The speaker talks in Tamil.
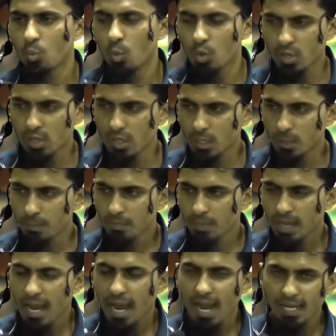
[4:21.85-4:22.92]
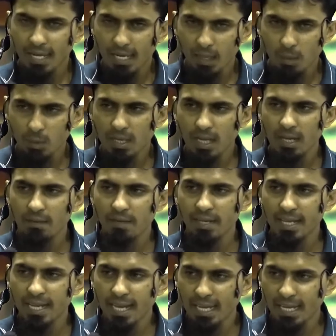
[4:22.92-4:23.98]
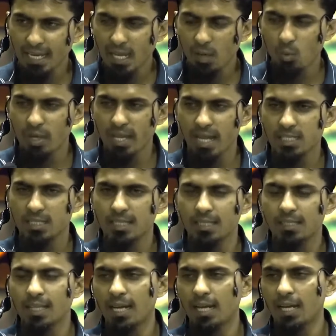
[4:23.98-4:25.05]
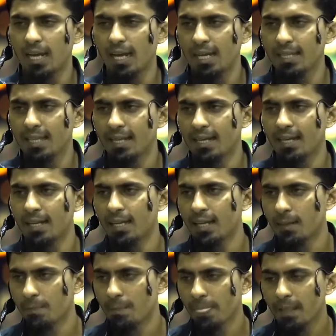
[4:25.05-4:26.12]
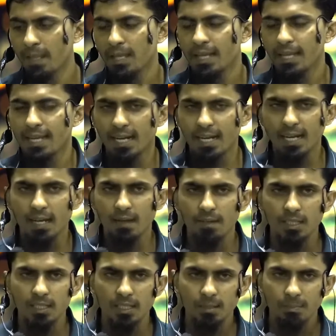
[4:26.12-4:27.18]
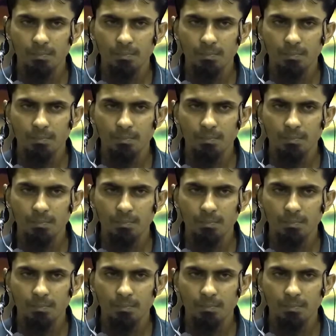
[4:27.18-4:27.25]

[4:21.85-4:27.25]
ஒன்று அல்லாஹுக்காக வேண்டிய அல்லாஹுடைய அச்சத்தால் அழுத கண்ணீர் இரண்டாவது